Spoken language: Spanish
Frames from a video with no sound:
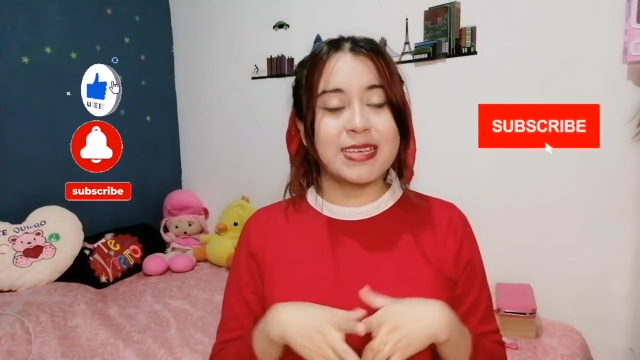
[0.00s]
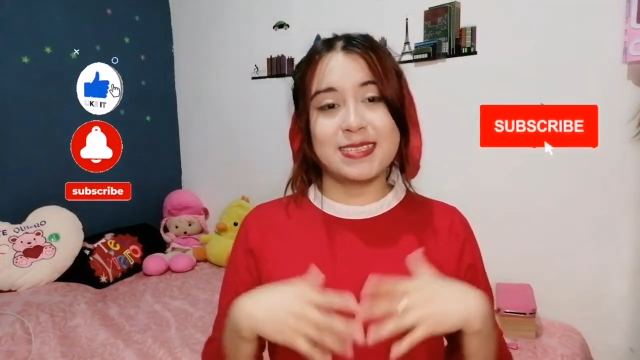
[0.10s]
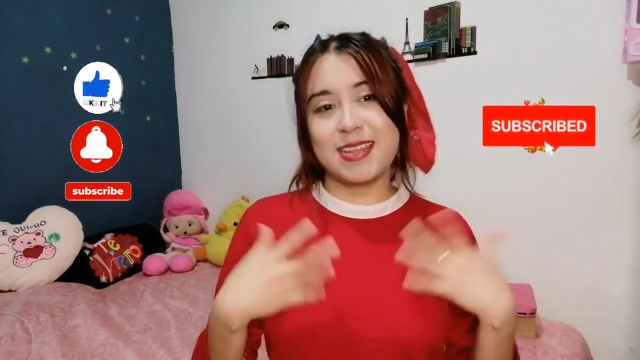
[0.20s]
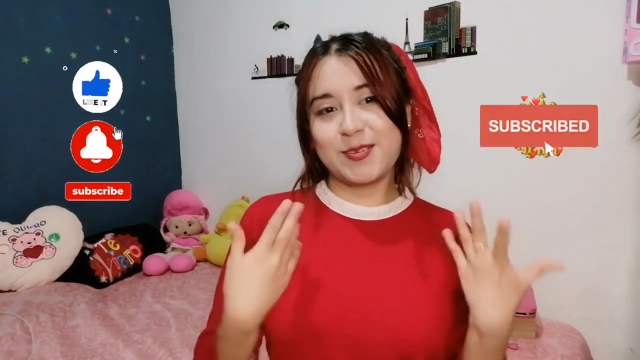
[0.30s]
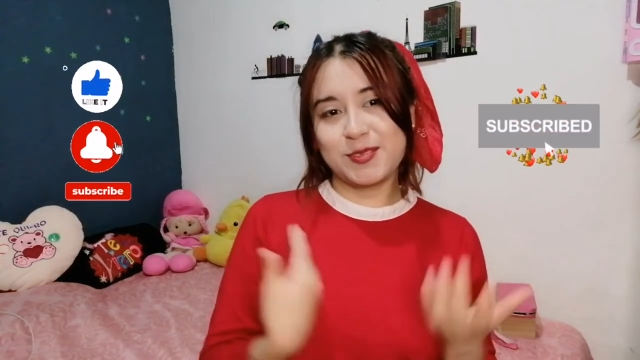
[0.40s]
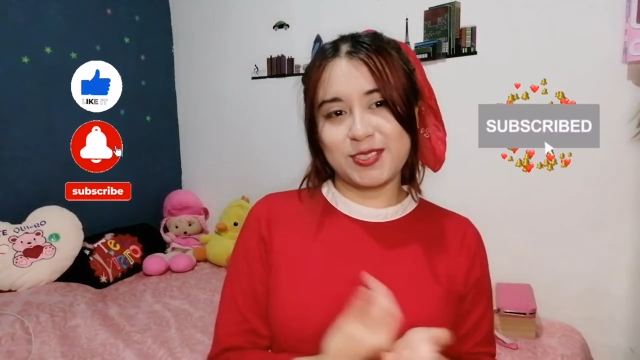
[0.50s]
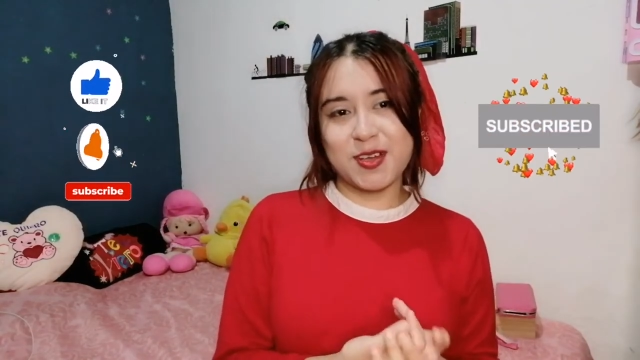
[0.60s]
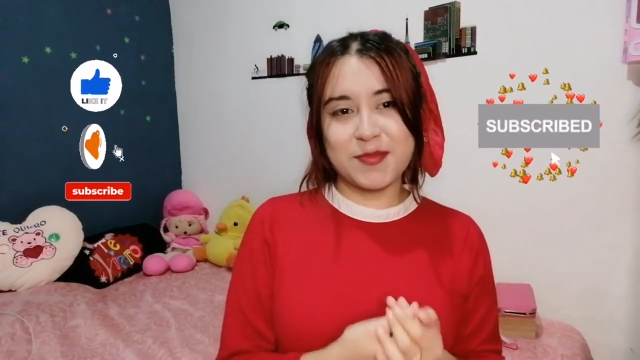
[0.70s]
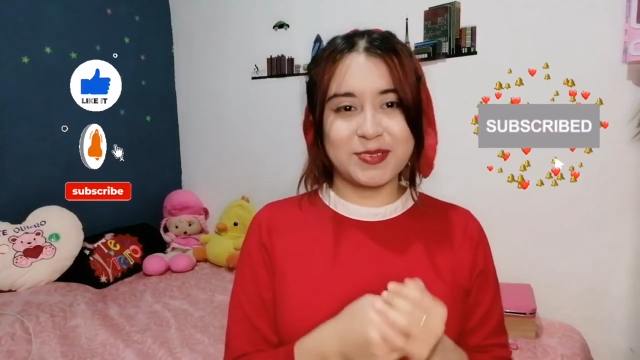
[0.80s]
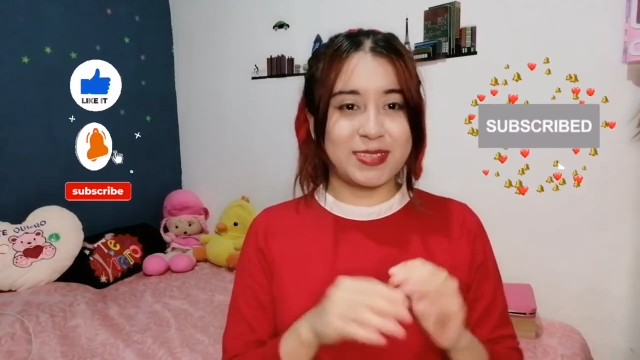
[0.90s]
Si les
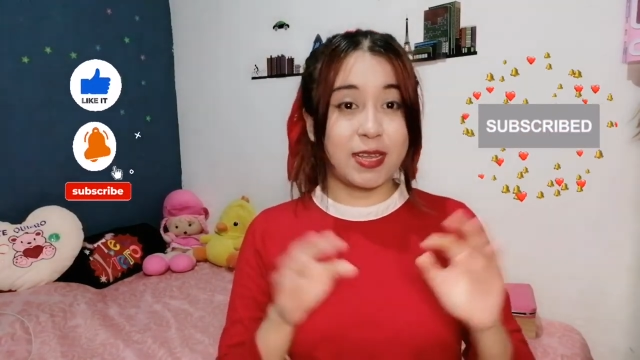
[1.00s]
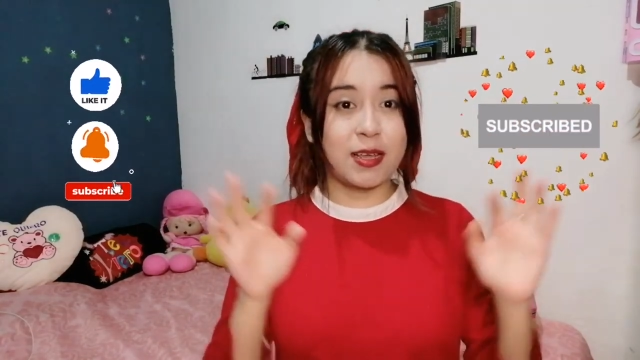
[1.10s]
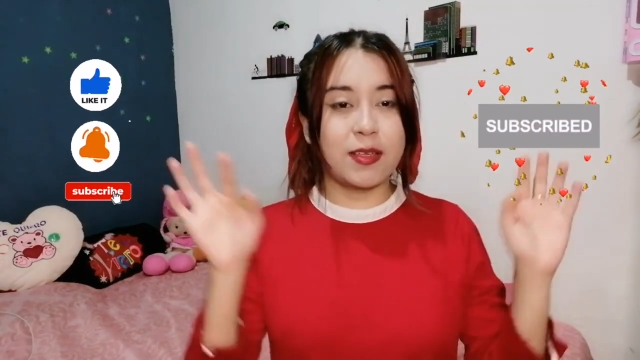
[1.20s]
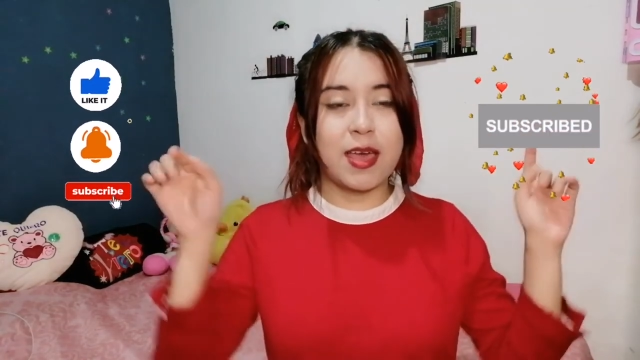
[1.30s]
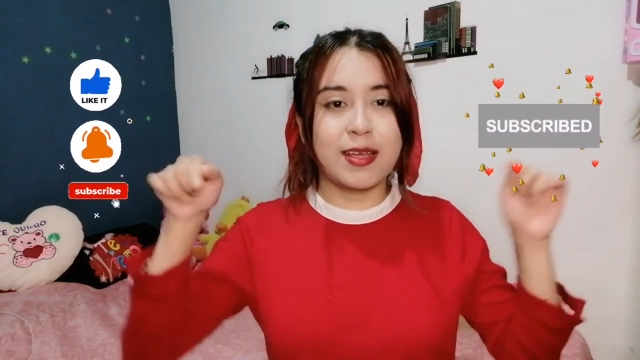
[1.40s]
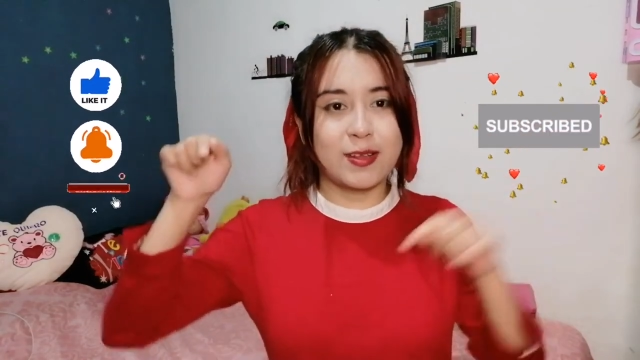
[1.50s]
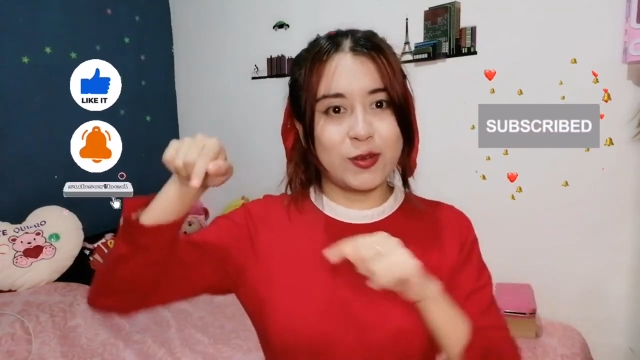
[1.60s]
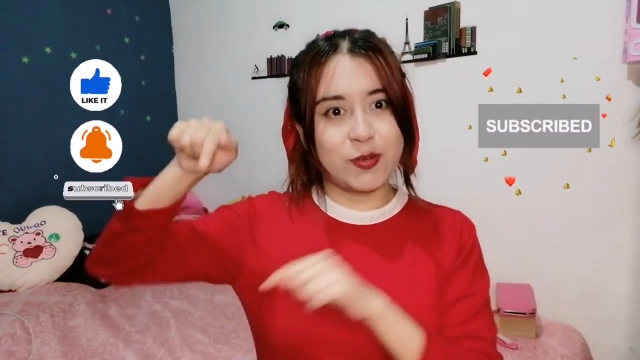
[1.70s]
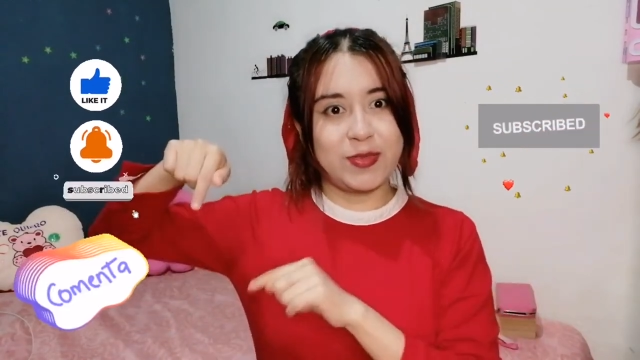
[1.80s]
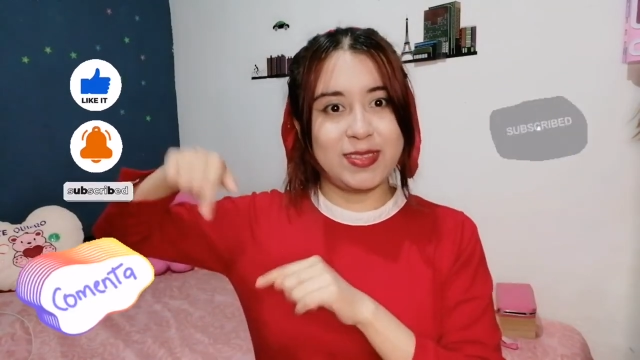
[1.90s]
gustó, me gustaría que lo dejaran en
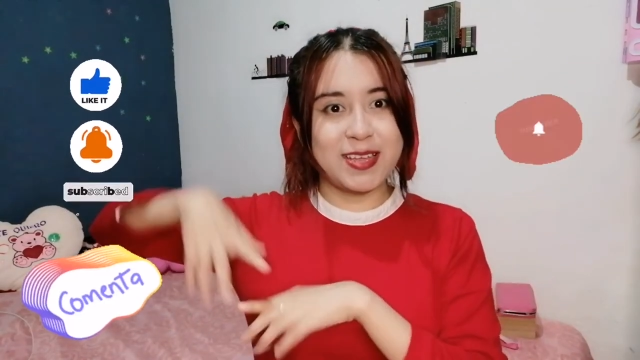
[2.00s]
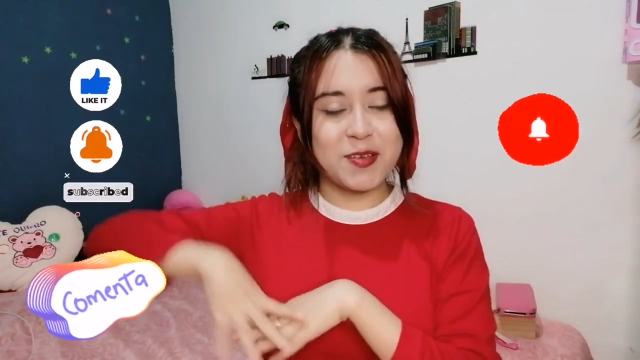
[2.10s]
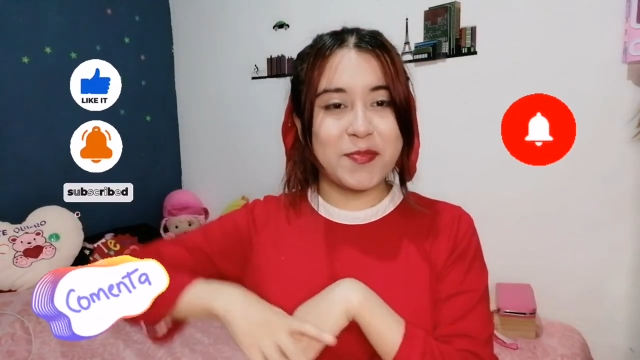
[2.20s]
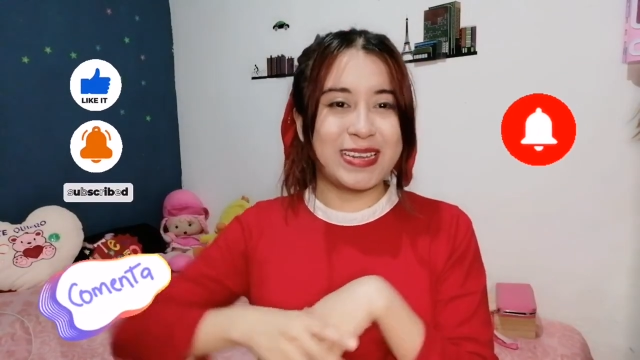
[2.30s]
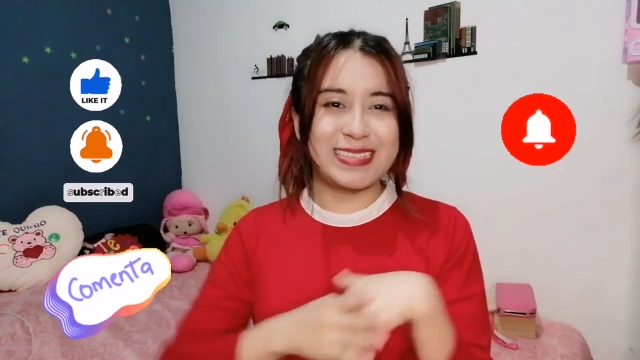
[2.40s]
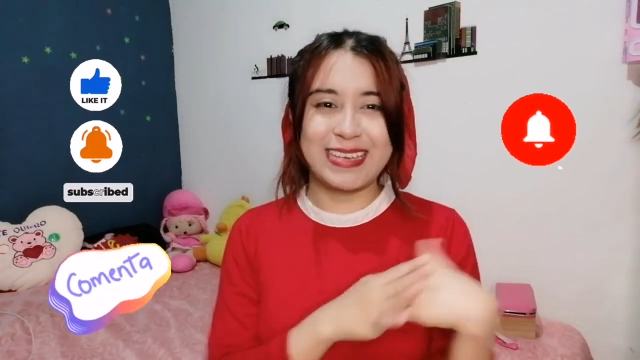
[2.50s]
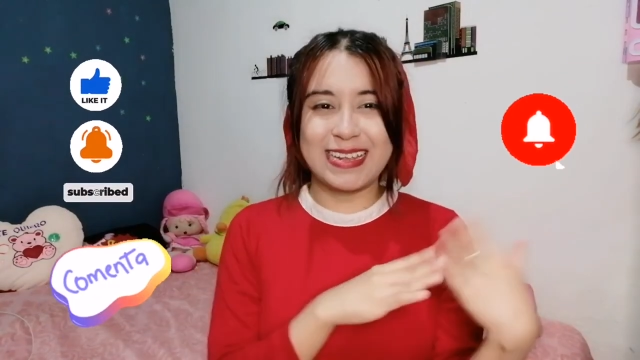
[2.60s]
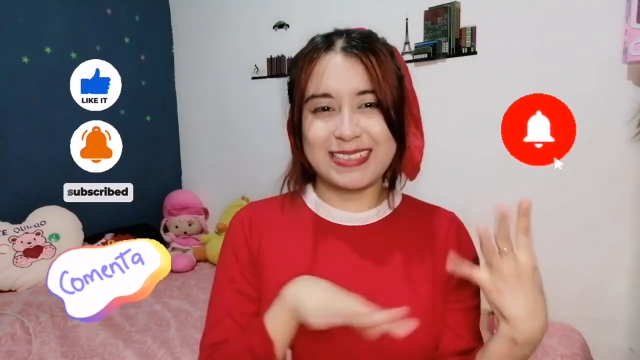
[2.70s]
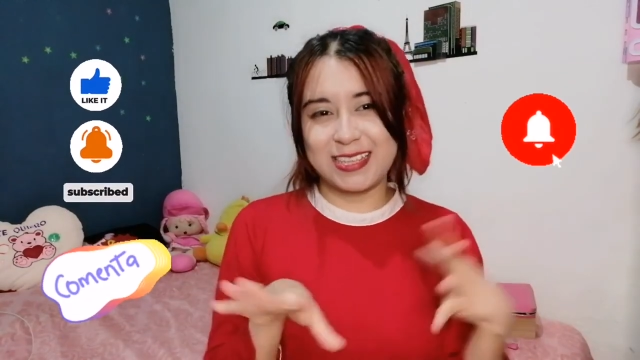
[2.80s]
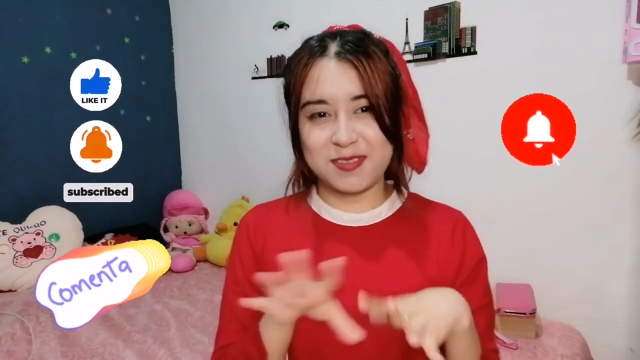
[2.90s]
los comentarios para
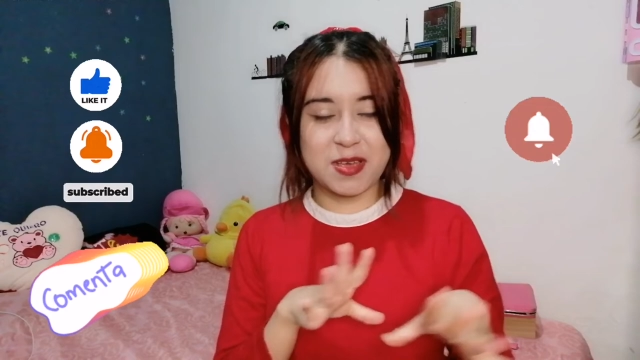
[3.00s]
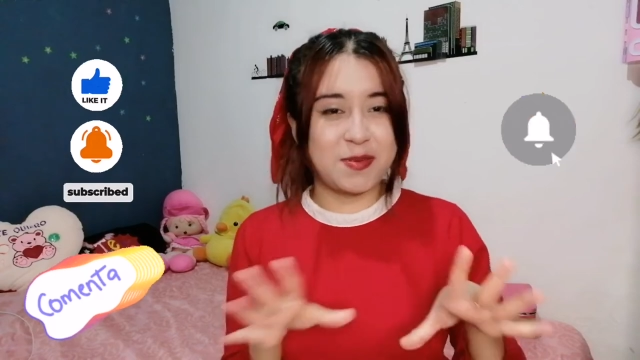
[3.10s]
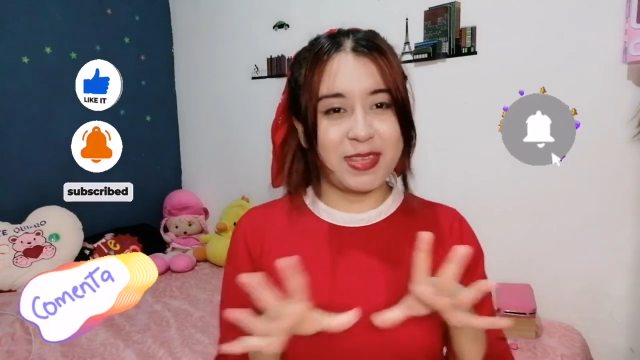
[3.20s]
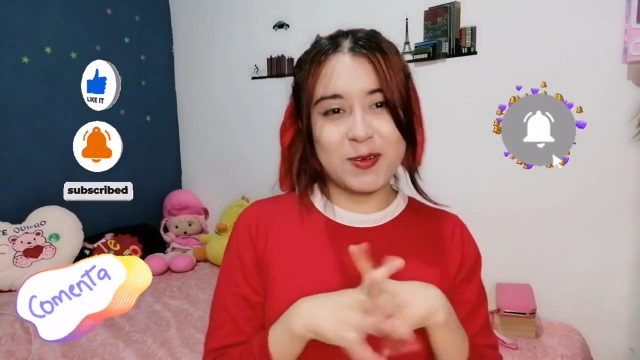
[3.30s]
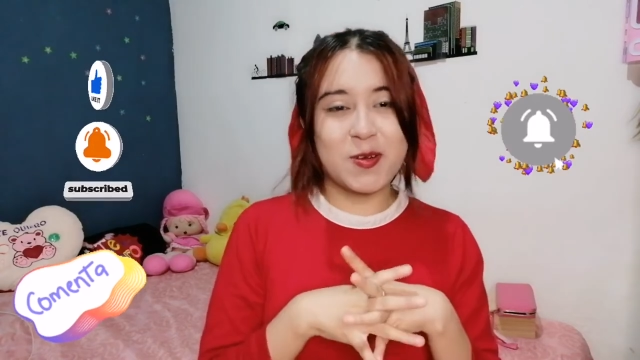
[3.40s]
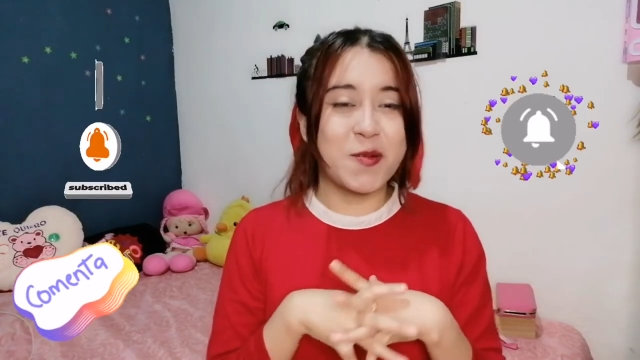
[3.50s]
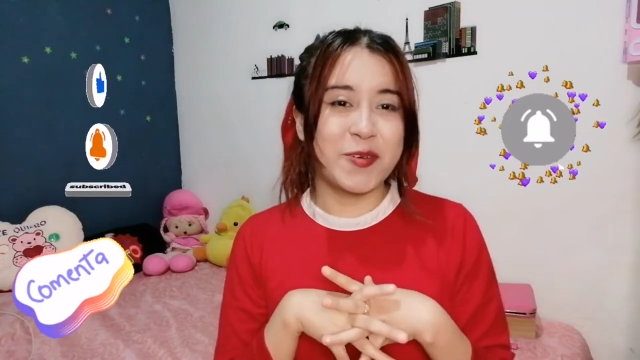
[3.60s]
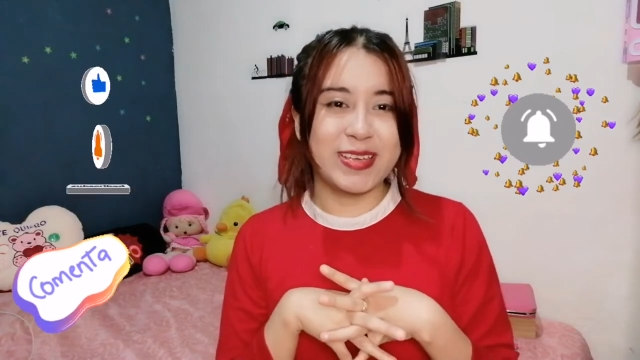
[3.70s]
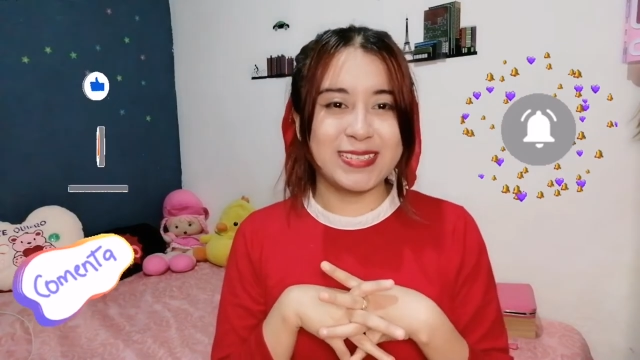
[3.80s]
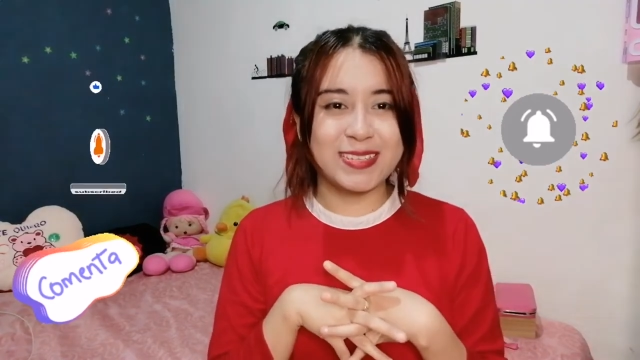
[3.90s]
seguir haciendo más videos
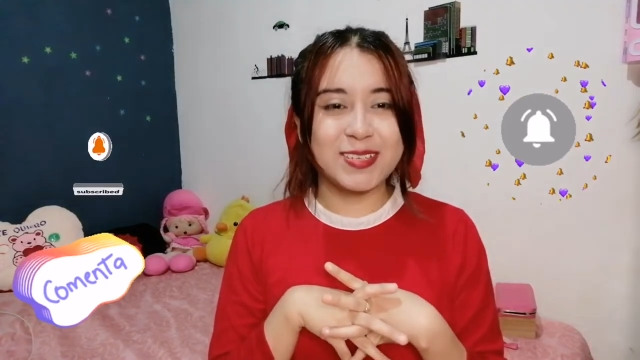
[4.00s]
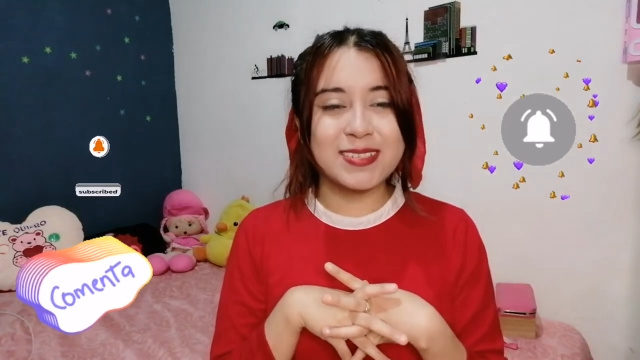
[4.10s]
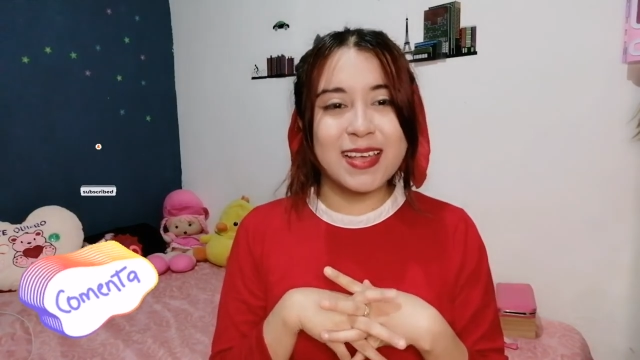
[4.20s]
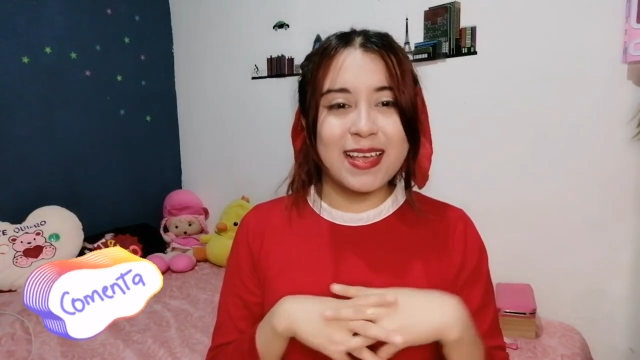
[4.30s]
como estos.